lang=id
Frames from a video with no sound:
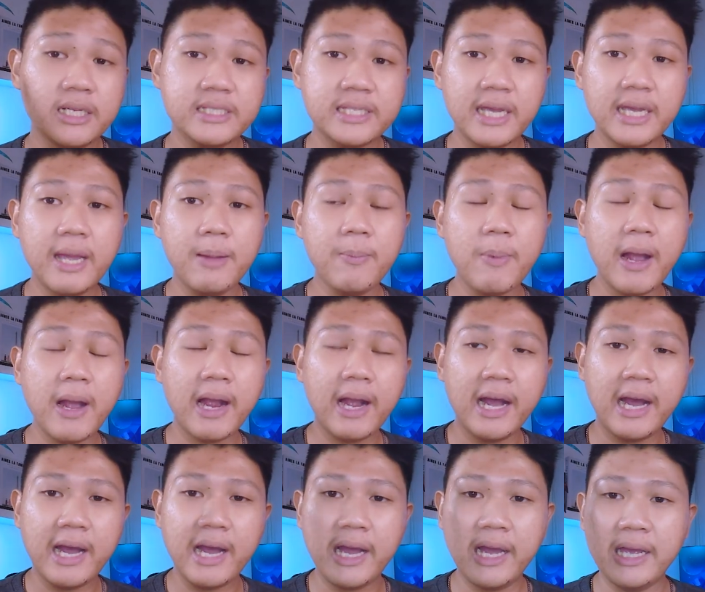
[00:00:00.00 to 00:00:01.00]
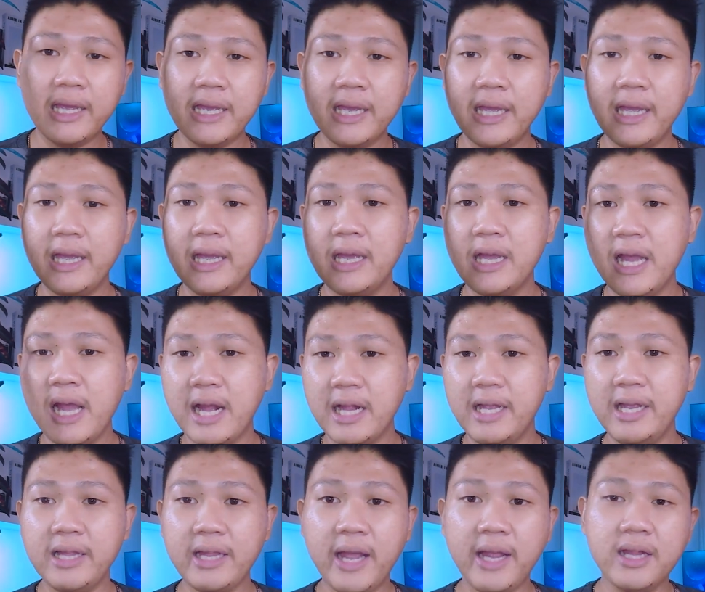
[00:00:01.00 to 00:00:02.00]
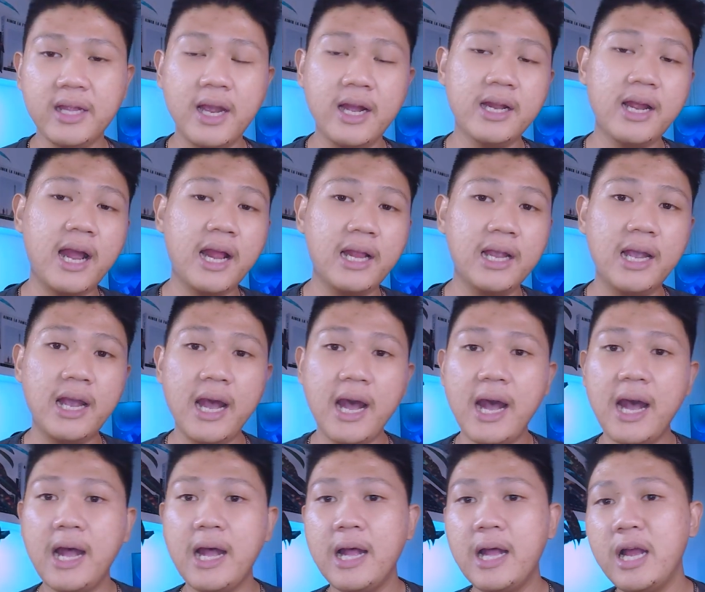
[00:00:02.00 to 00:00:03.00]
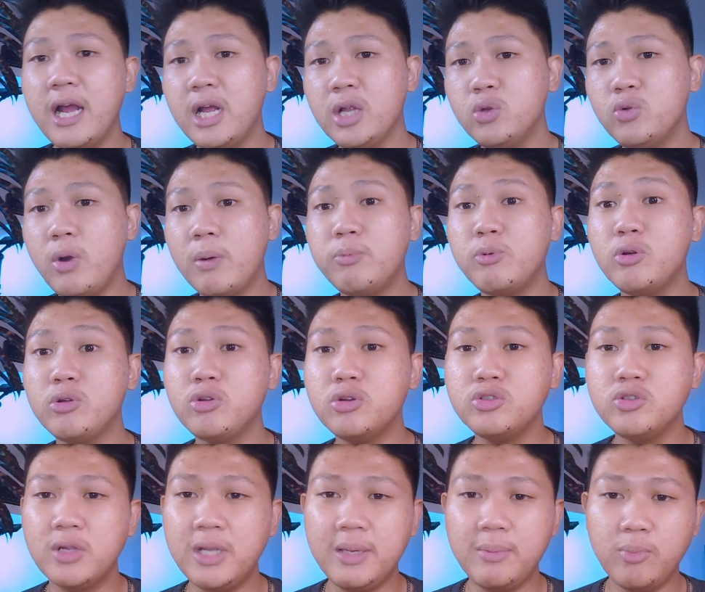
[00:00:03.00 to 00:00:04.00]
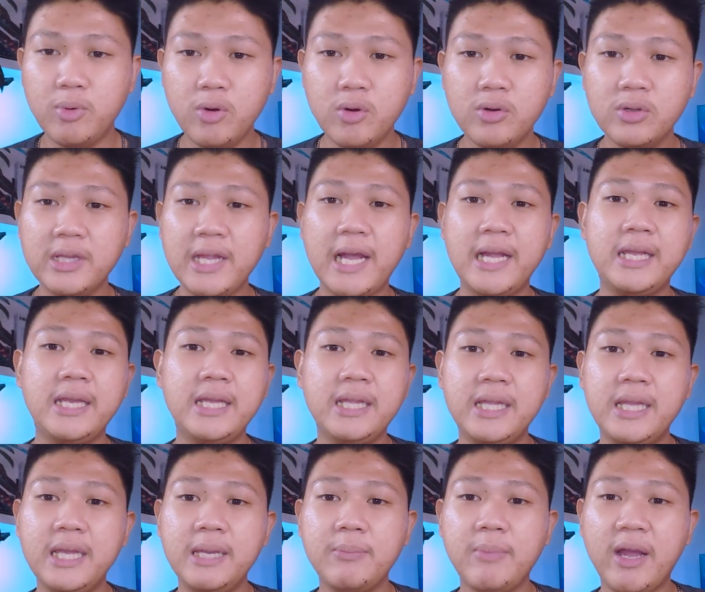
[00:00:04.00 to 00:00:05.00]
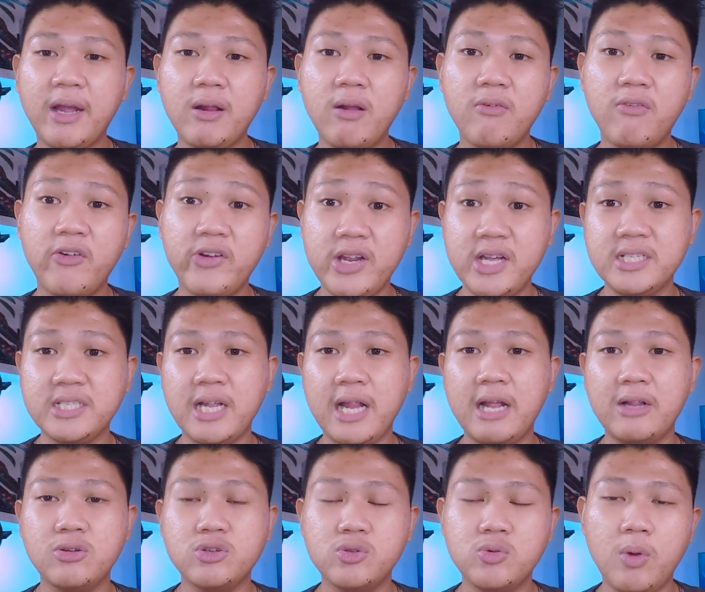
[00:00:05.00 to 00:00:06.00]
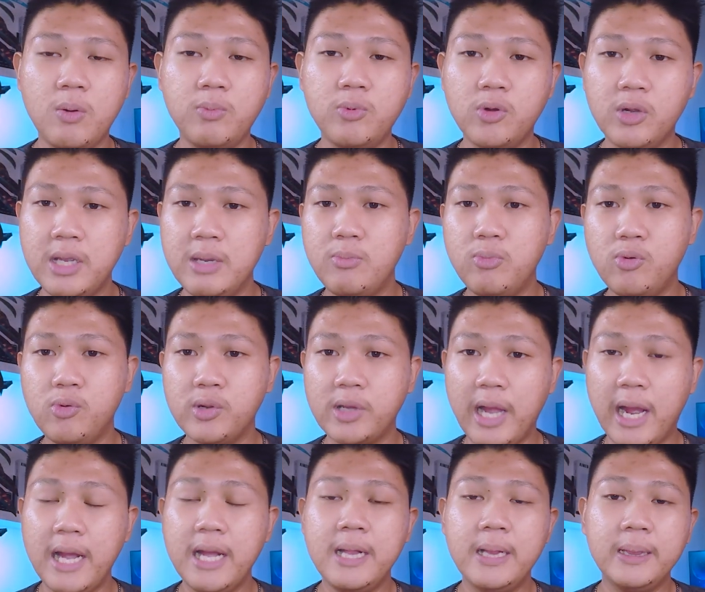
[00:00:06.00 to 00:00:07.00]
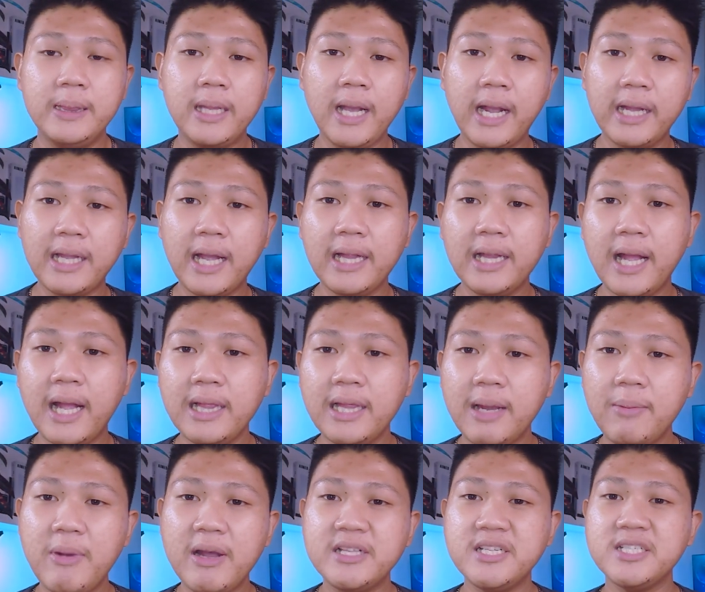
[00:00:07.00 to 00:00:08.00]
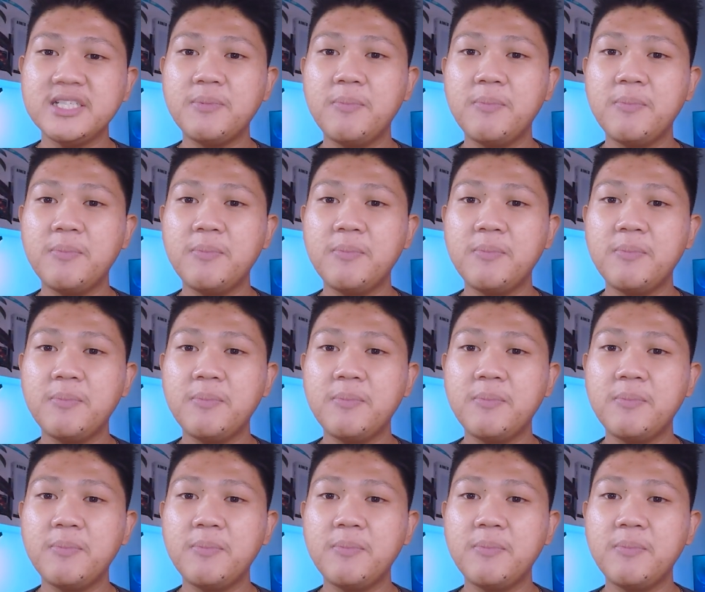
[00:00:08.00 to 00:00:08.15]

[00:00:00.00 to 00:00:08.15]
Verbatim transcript: saya pakai ring light dengan harga 27.000 dan ini mikrofonnya 120.000. Nah, dengan alat-alat budget